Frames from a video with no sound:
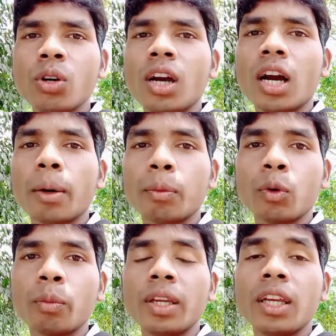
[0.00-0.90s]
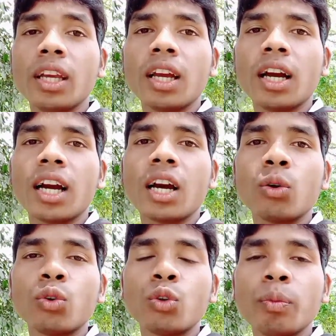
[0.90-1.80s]
आप लोग भी अगर
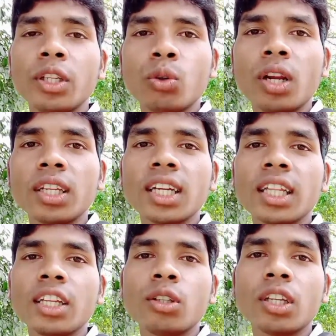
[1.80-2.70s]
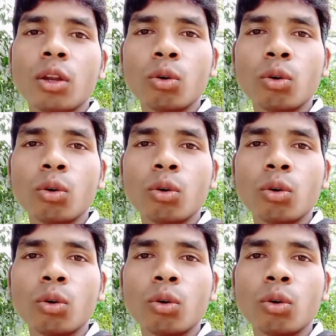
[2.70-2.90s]
उसमें जुड़ना चाहते हैं तो ज़रूर